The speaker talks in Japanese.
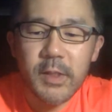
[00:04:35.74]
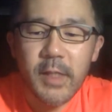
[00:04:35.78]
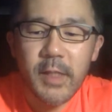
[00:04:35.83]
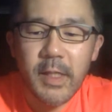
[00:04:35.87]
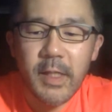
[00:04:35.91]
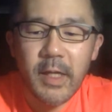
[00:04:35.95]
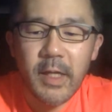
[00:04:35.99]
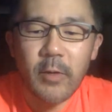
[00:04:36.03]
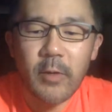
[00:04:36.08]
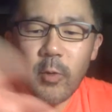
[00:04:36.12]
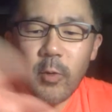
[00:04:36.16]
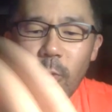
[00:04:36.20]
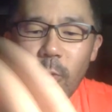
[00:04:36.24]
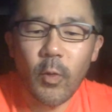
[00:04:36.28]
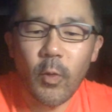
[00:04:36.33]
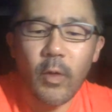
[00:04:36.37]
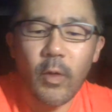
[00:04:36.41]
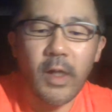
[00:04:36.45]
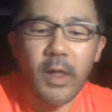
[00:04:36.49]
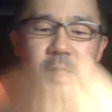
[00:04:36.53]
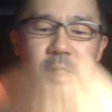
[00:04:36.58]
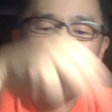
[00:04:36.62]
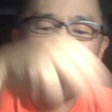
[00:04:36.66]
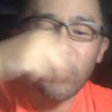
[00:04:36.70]
り付けてあるところ
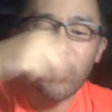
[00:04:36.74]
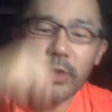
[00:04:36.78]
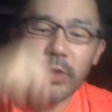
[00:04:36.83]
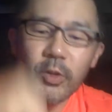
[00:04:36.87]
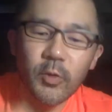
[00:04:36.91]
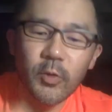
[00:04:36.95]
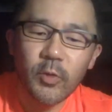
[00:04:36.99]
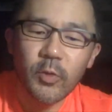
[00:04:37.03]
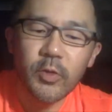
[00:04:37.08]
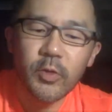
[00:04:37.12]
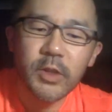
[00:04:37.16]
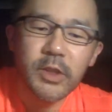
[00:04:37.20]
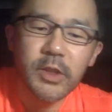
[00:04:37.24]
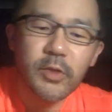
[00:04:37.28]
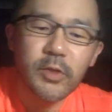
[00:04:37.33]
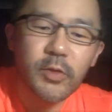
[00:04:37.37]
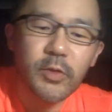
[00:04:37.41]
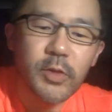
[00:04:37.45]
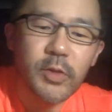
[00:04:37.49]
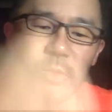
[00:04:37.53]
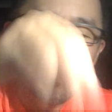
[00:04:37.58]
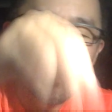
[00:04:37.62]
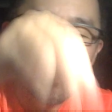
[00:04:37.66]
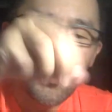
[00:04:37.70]
からさ、この一口
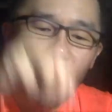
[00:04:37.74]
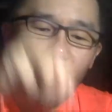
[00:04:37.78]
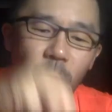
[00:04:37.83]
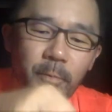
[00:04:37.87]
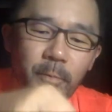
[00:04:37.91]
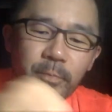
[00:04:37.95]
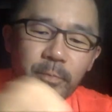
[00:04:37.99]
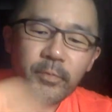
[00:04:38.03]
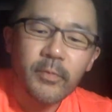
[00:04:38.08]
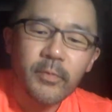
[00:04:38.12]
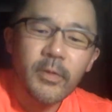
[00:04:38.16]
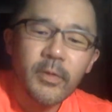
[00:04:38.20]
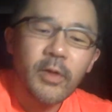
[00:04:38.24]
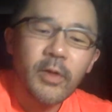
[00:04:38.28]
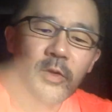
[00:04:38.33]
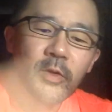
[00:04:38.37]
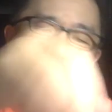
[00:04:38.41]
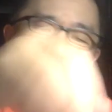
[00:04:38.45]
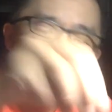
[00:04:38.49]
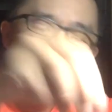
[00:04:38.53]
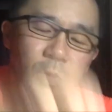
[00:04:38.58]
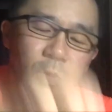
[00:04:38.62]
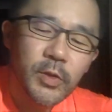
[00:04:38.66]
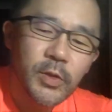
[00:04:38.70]
ずつこう、
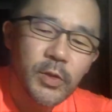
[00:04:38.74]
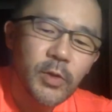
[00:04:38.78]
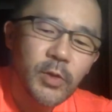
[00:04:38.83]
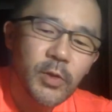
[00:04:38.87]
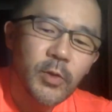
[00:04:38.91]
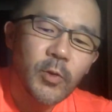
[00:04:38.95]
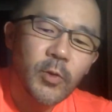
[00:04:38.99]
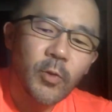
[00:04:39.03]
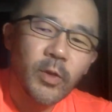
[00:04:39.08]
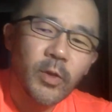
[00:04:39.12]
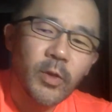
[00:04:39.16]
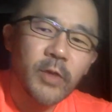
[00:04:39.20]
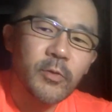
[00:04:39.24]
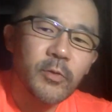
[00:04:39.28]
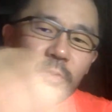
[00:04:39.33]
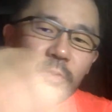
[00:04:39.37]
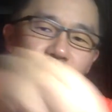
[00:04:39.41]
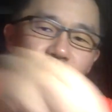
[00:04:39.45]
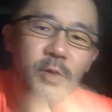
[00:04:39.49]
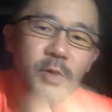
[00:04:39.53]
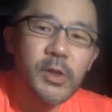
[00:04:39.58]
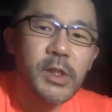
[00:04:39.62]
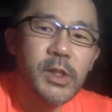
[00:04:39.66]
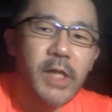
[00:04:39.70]
このつゆのところに
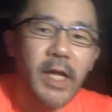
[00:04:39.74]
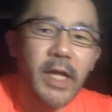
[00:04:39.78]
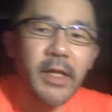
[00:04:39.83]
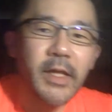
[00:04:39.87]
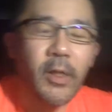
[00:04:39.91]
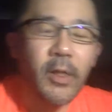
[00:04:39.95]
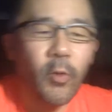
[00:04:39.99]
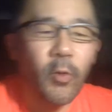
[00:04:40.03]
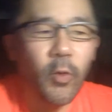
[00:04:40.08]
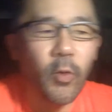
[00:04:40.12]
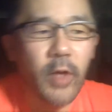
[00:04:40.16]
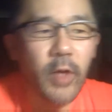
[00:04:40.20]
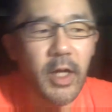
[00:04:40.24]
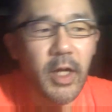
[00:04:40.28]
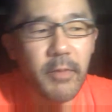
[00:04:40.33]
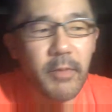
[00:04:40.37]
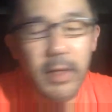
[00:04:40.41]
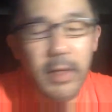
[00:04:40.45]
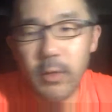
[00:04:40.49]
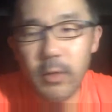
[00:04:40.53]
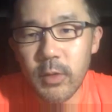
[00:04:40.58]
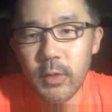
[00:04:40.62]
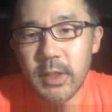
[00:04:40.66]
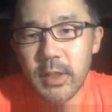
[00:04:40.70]
移すじゃない。で、これが
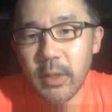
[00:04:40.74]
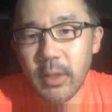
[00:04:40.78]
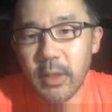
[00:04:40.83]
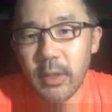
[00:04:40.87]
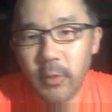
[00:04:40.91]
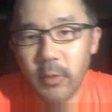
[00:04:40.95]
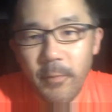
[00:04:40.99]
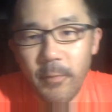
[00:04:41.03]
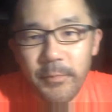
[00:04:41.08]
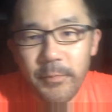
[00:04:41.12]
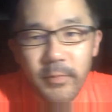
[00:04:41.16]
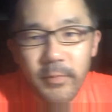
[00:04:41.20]
めんどくさいと。